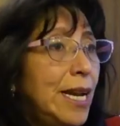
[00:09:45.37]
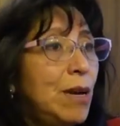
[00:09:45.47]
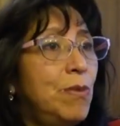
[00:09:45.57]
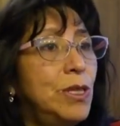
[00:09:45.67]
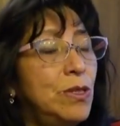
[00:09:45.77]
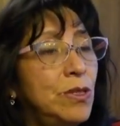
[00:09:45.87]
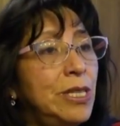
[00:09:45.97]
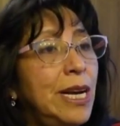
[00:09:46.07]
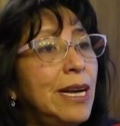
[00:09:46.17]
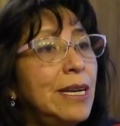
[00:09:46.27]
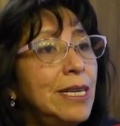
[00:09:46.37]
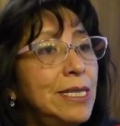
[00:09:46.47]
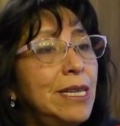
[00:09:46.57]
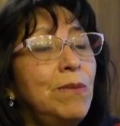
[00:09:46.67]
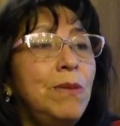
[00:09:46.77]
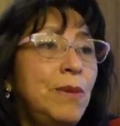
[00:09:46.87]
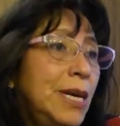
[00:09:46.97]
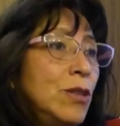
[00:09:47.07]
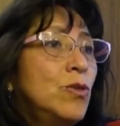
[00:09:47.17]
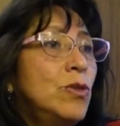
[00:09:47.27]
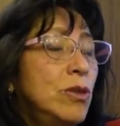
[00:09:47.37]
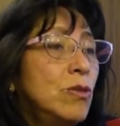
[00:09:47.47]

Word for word: a la persona que está viviendo